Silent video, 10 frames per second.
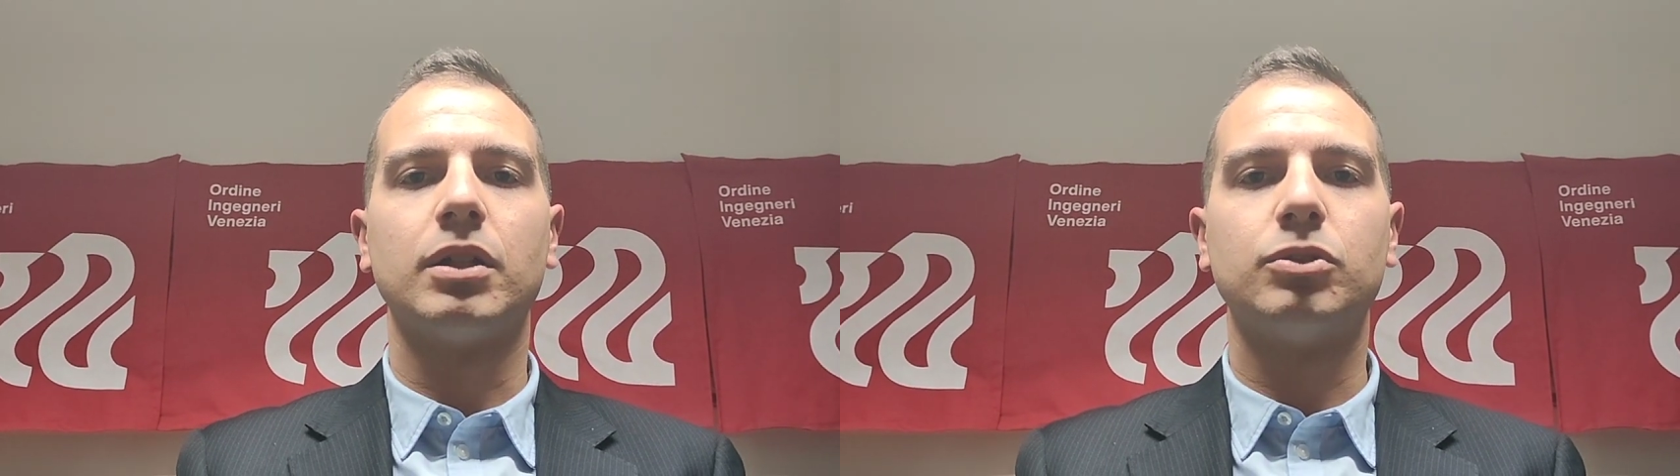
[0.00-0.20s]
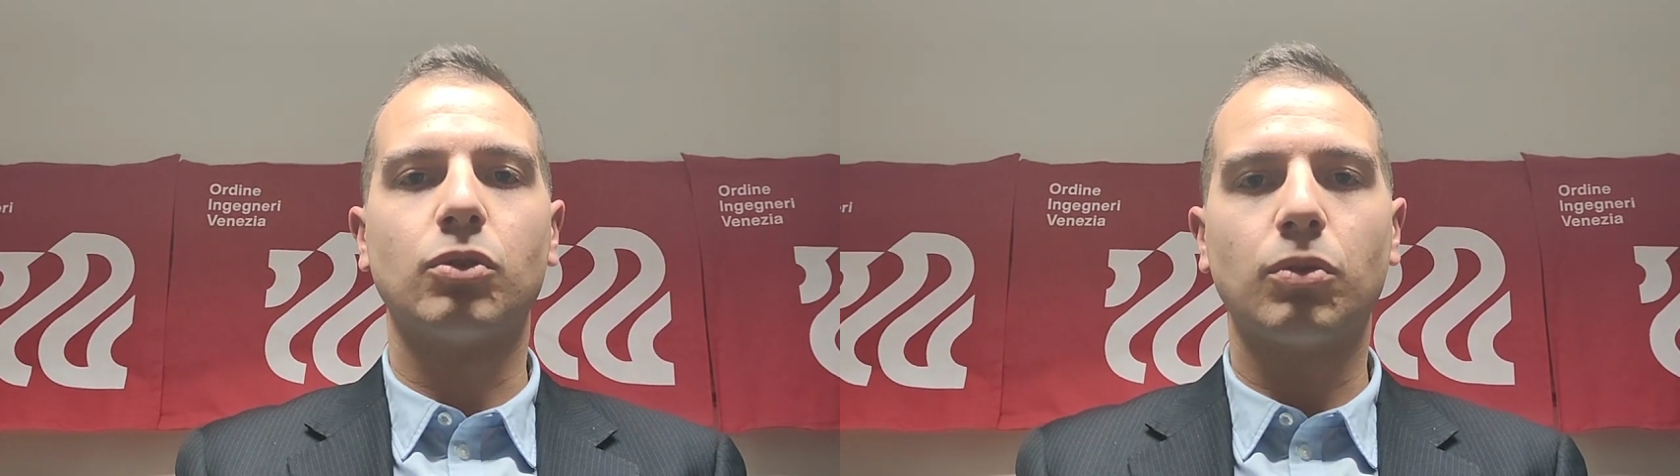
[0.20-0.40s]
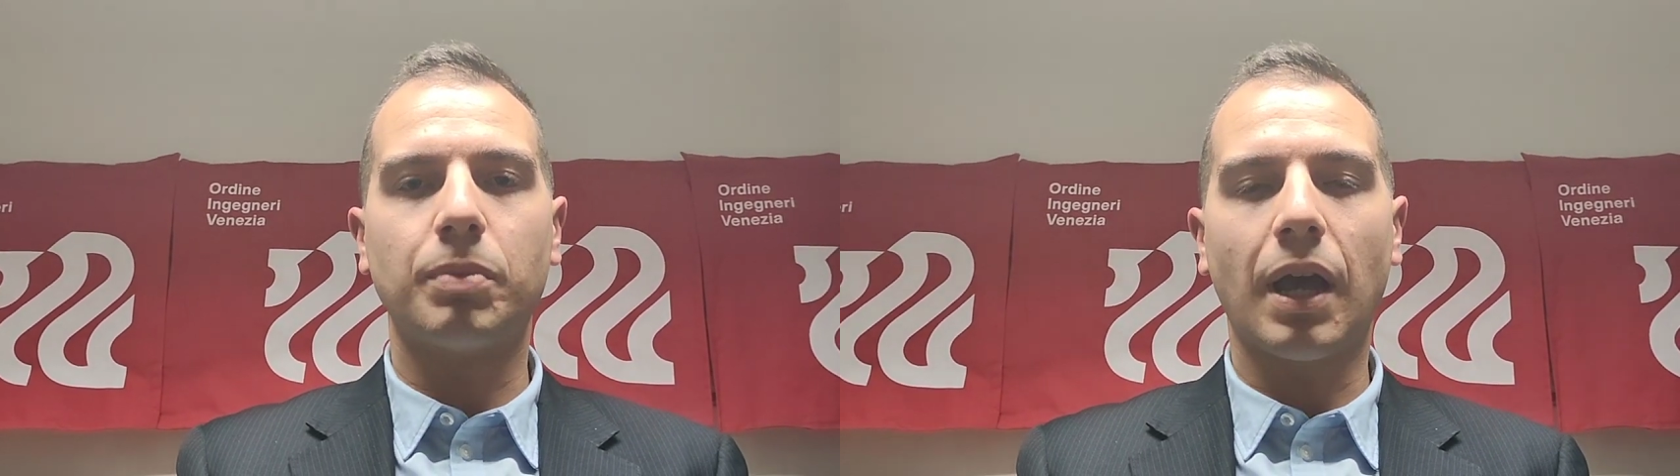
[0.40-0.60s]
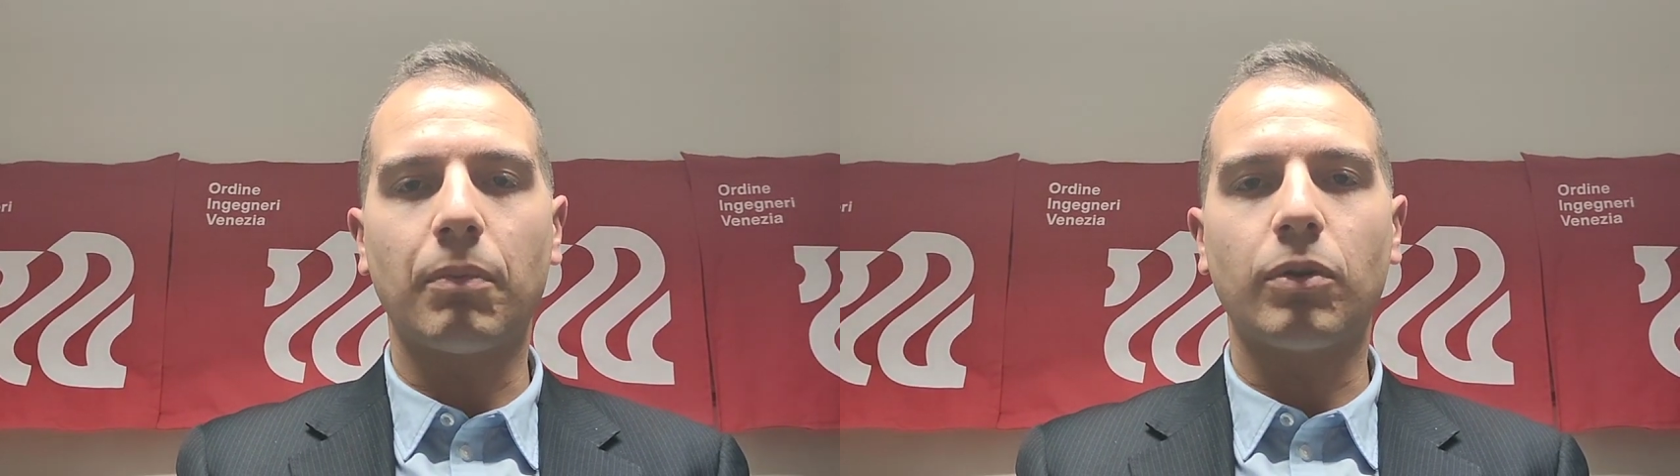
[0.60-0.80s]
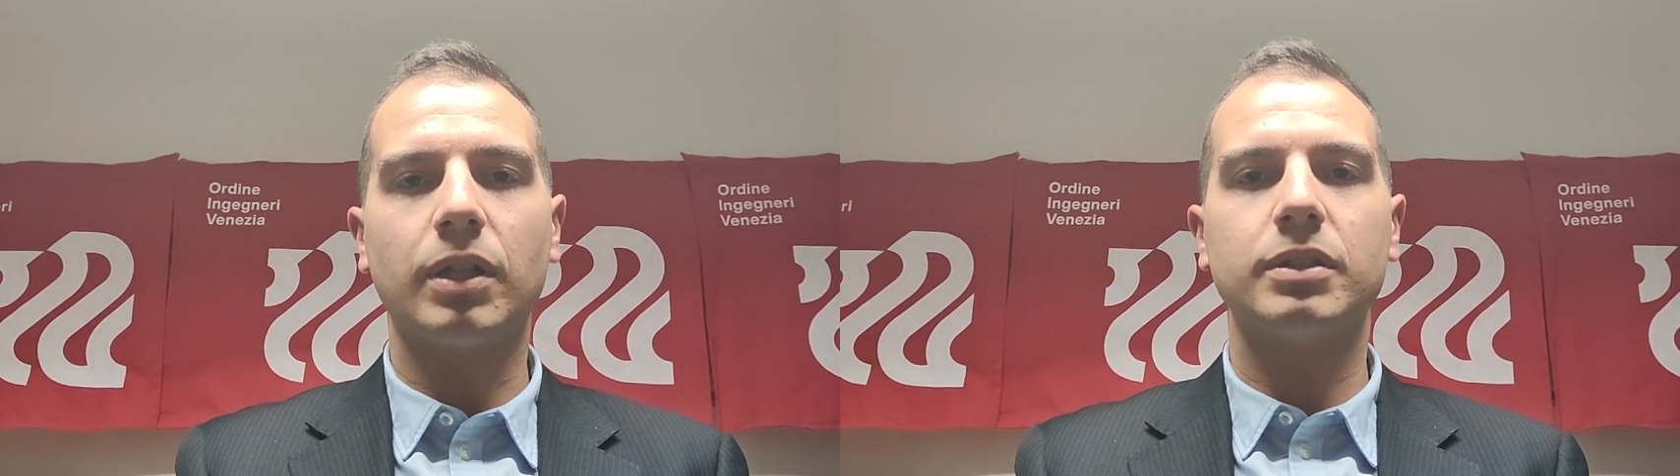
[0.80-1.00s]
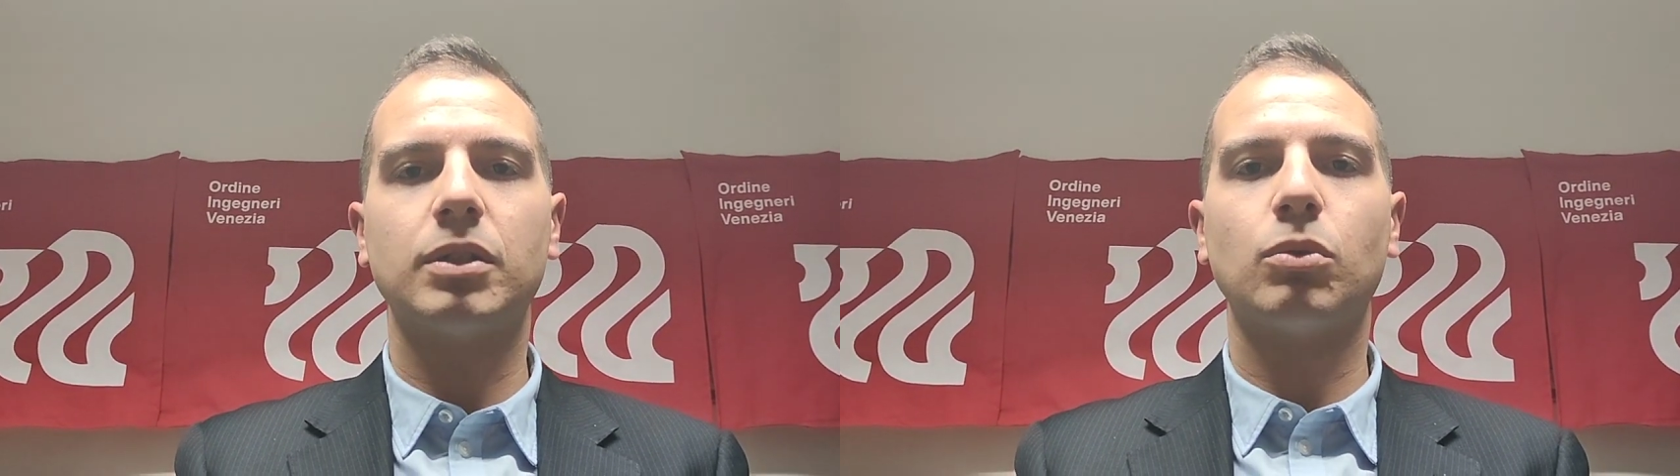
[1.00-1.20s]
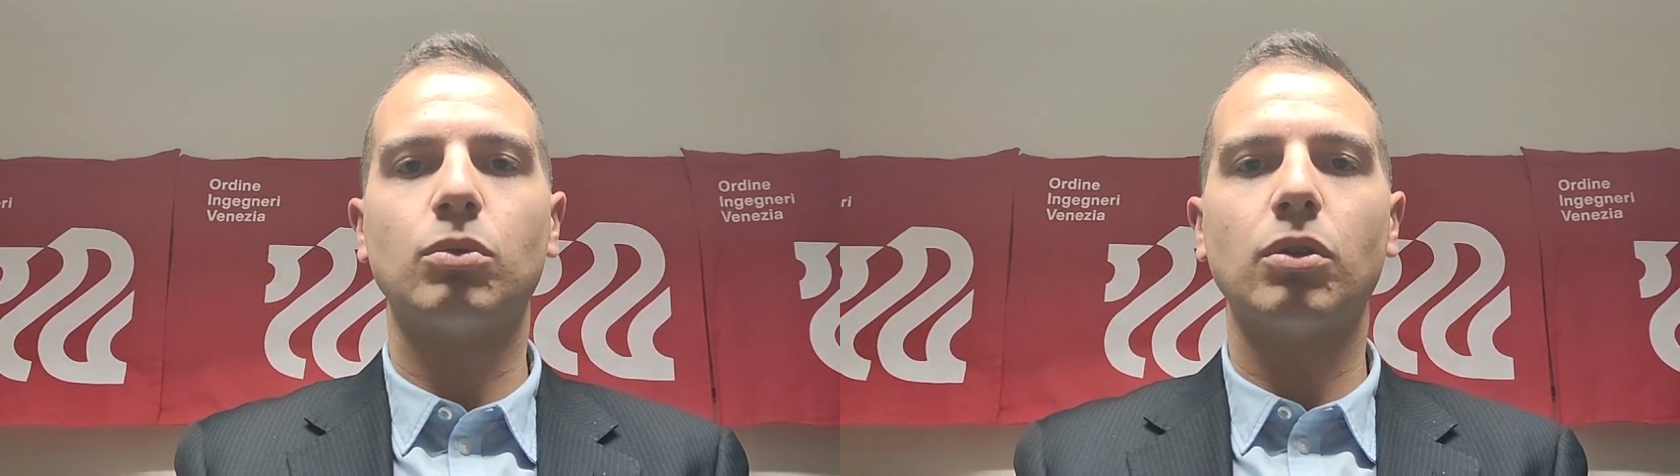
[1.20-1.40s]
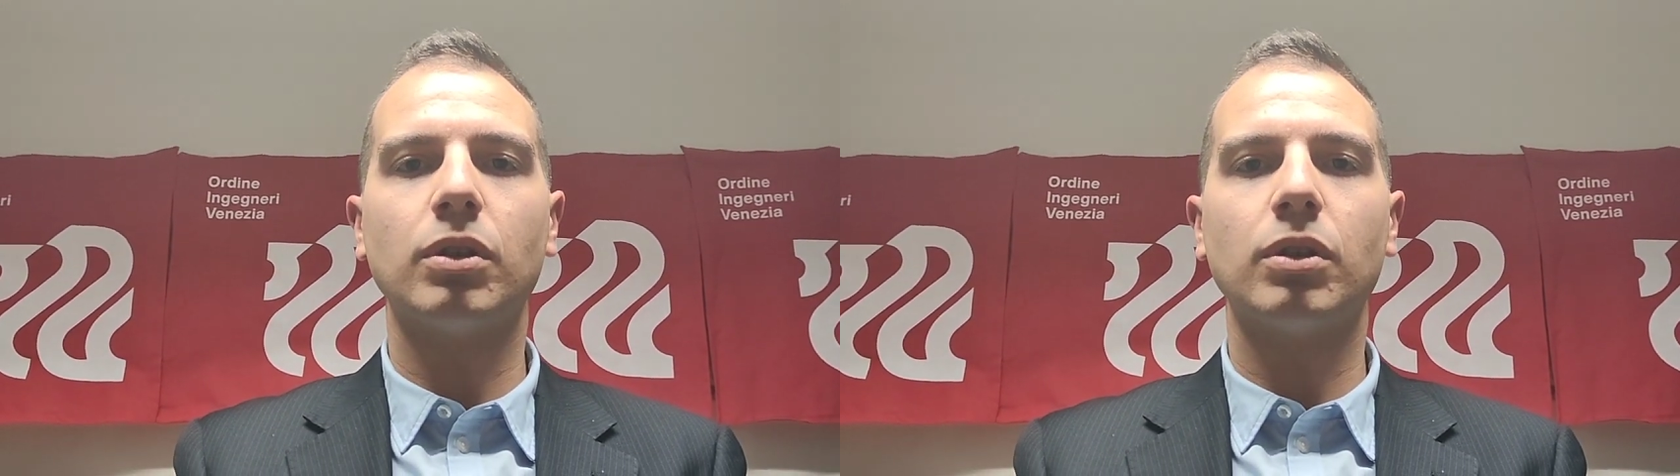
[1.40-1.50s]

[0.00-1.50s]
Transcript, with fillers: Ci occupiamo innanzitutto